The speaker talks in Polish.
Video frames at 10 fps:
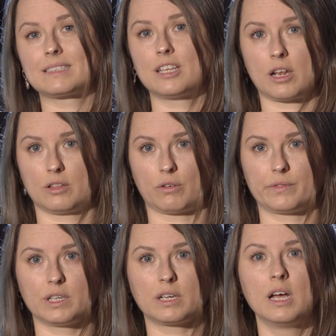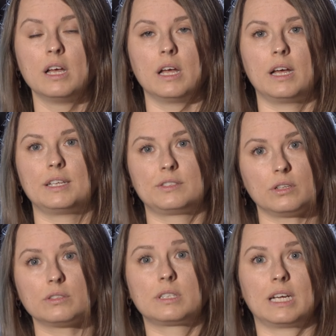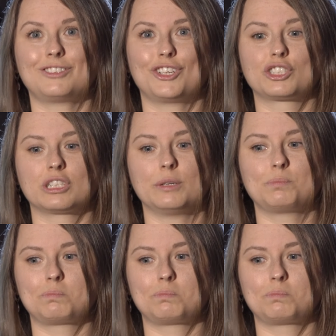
terenowych, e, co oznacza, że